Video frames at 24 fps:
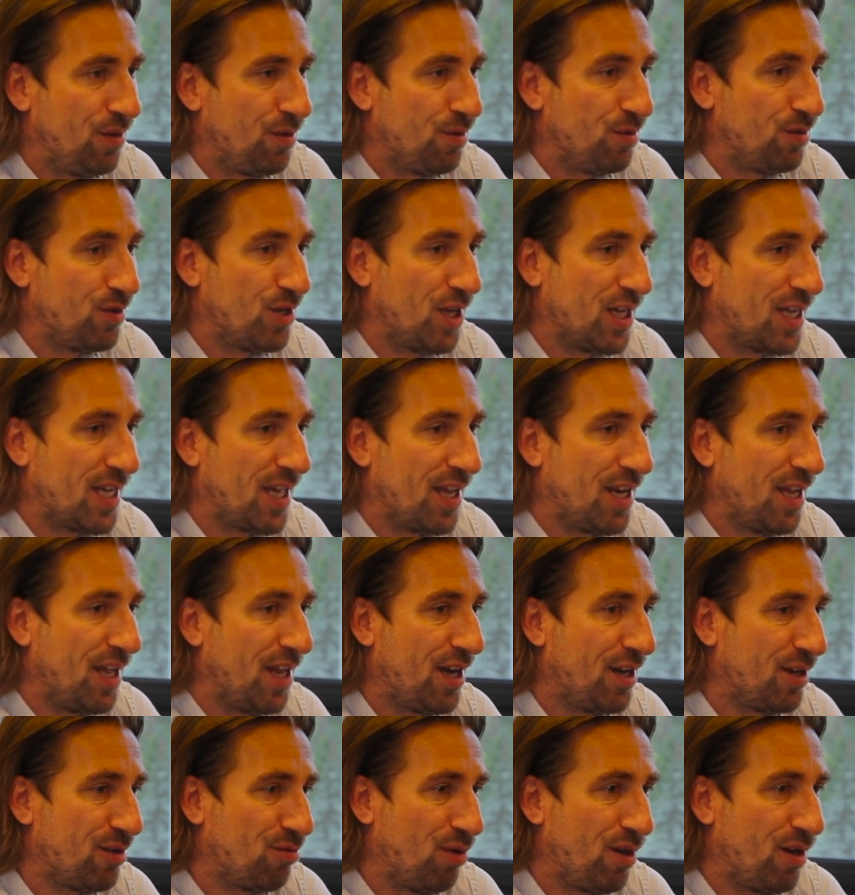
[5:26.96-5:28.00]
różne
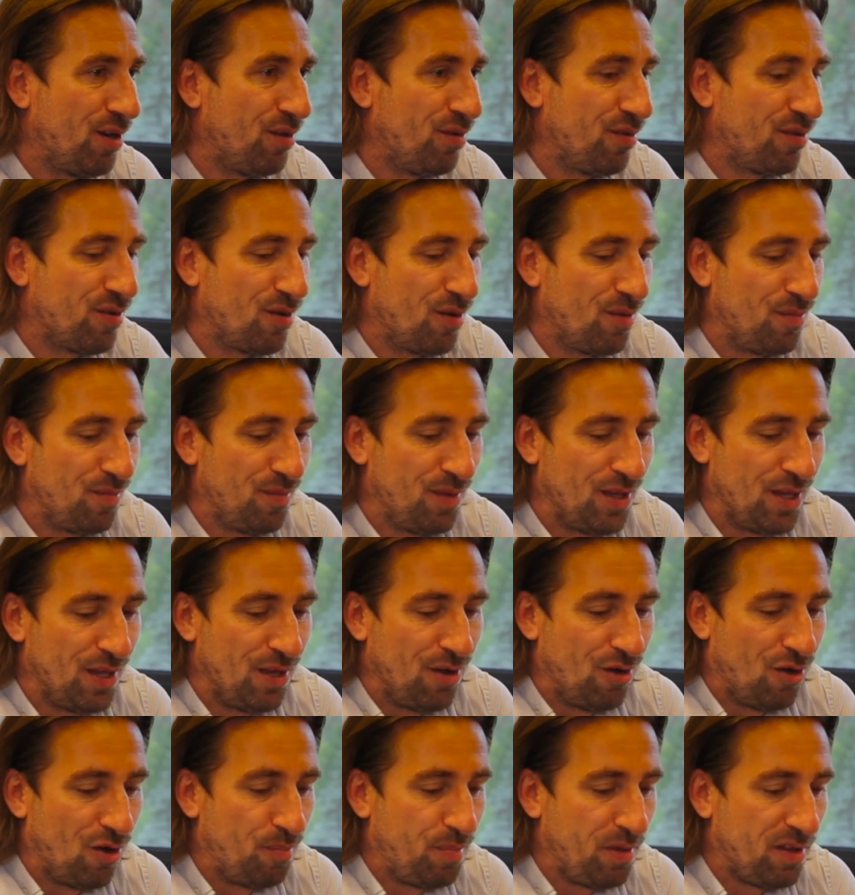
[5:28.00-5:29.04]
kariery, które już są
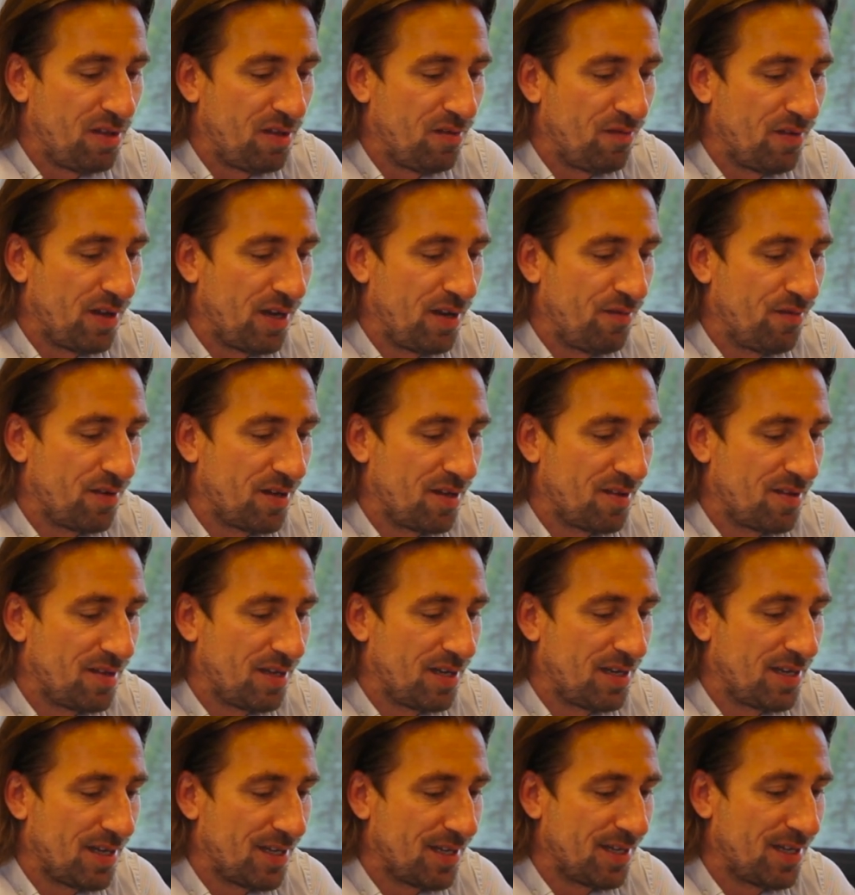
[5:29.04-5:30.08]
opisywane w
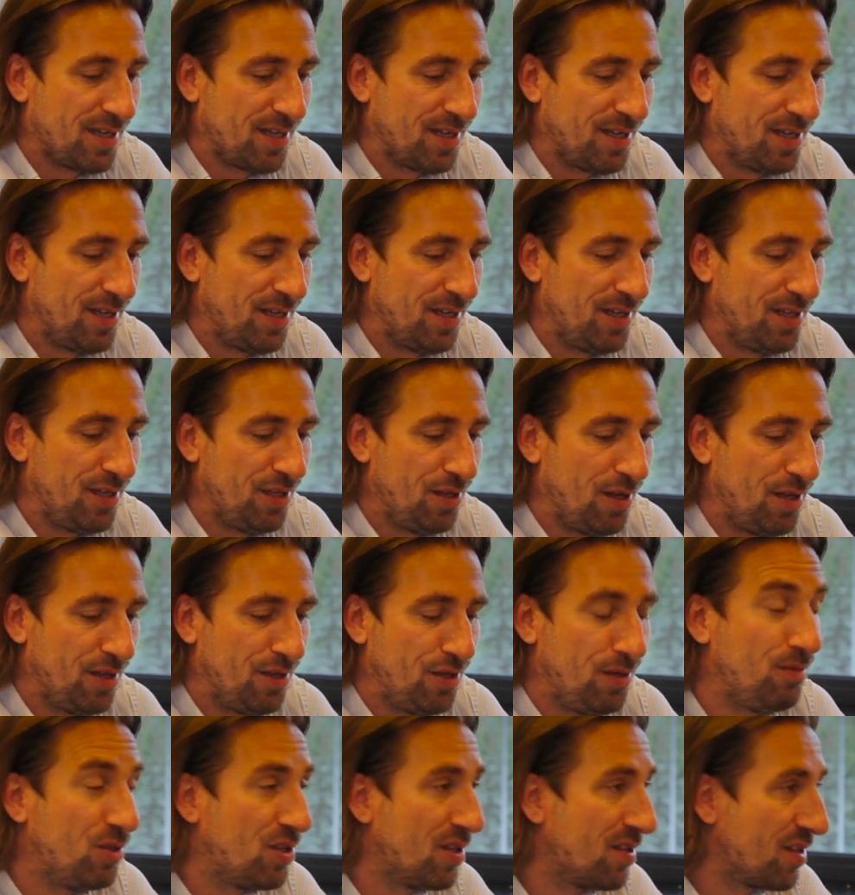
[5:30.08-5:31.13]
gazetach,
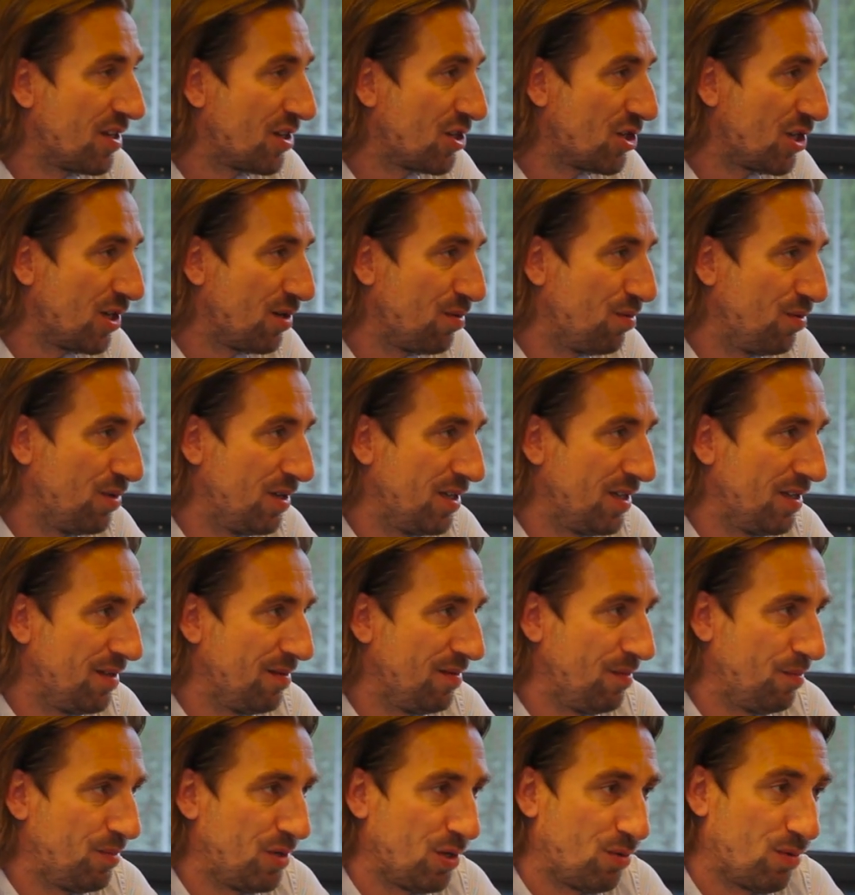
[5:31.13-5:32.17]
nim się
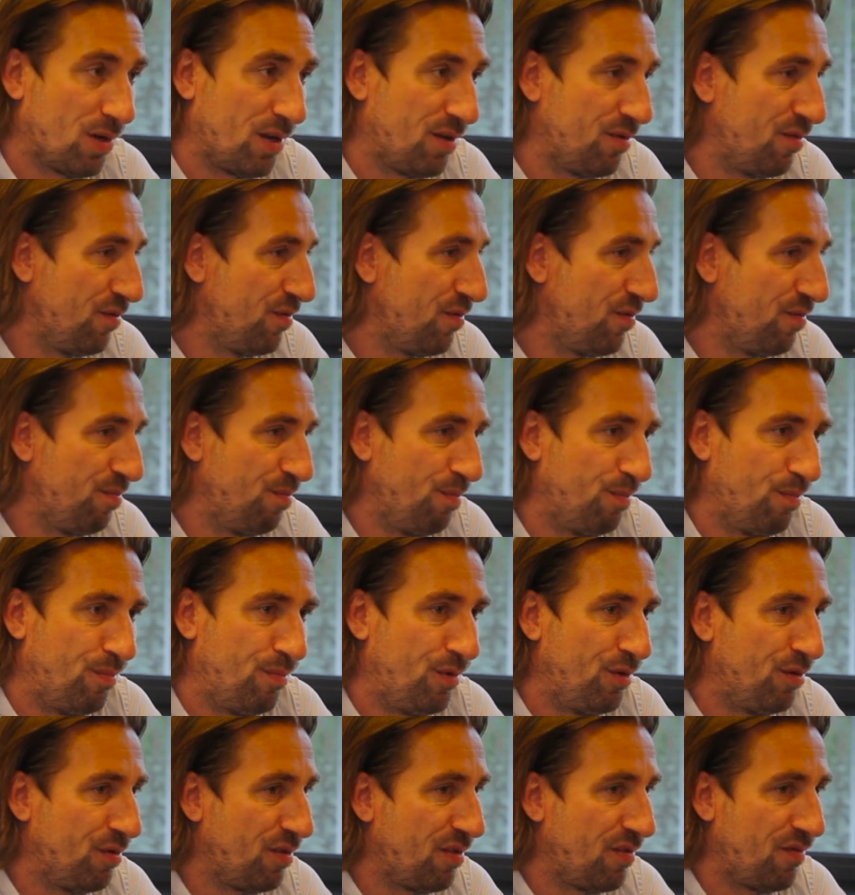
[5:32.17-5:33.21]
zaczęły. Przykładów
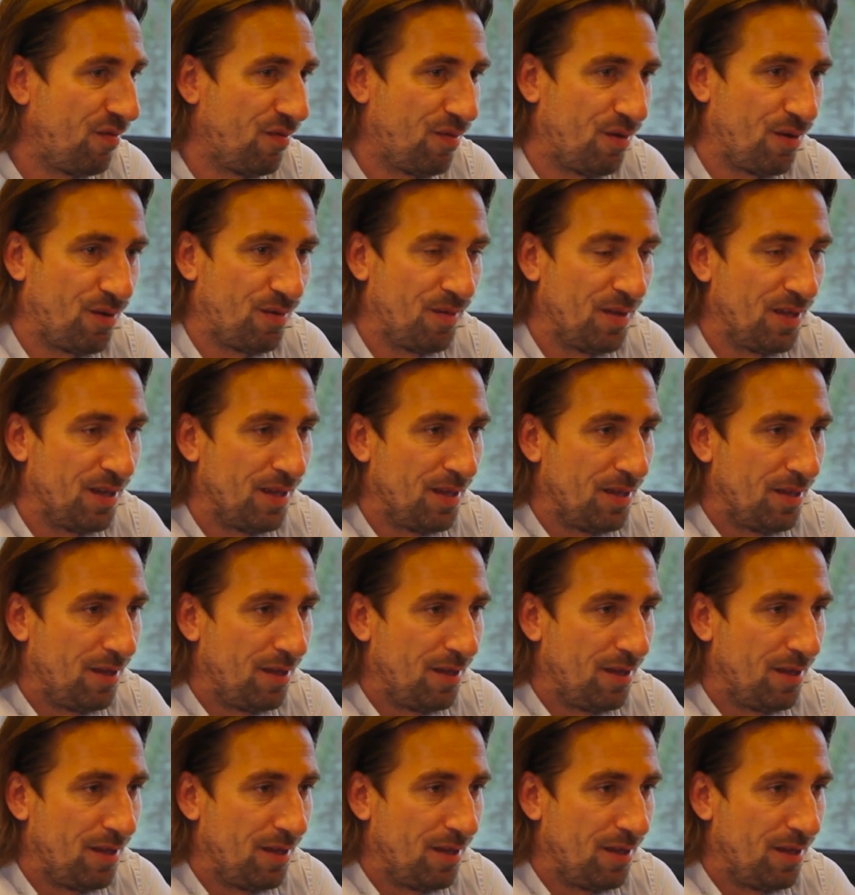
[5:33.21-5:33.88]
mnóstwo.